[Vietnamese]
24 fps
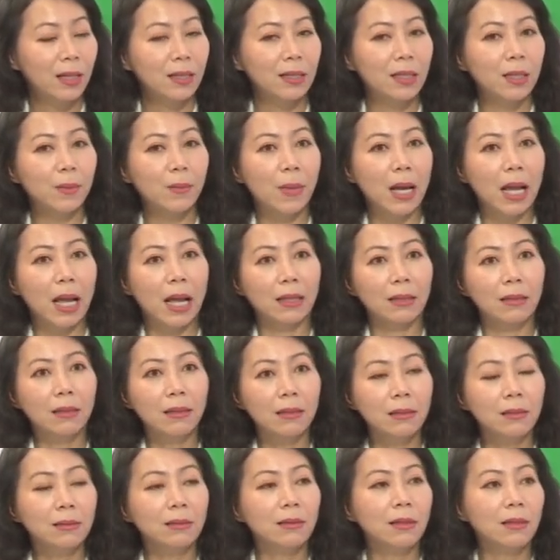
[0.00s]
nhưng mà
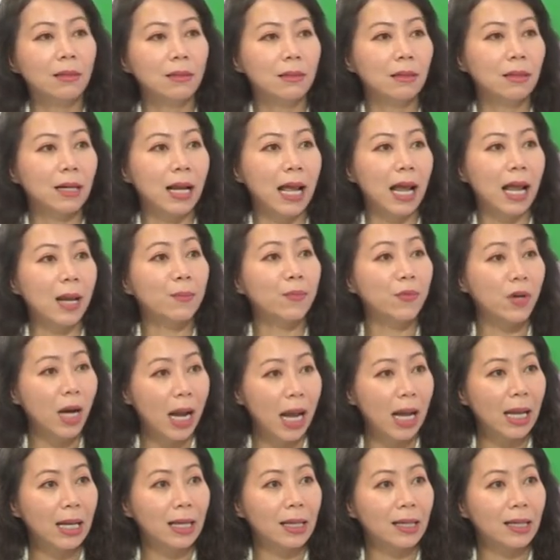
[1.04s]
thường thường là em MRI